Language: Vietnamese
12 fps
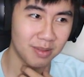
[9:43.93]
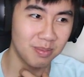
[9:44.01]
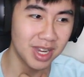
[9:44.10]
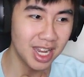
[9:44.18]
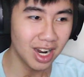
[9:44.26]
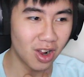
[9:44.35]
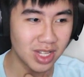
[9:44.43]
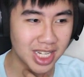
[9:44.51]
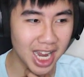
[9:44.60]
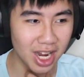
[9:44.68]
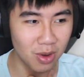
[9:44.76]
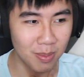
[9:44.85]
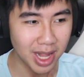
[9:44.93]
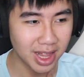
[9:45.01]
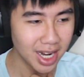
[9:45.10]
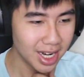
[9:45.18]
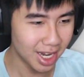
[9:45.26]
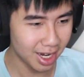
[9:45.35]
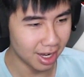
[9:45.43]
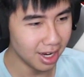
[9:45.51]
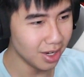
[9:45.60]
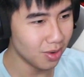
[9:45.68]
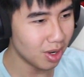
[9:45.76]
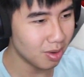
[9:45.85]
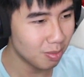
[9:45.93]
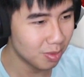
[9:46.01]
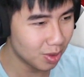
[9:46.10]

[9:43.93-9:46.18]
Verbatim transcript: mình nghĩ là con trai của bà tân tên là hưng đúng không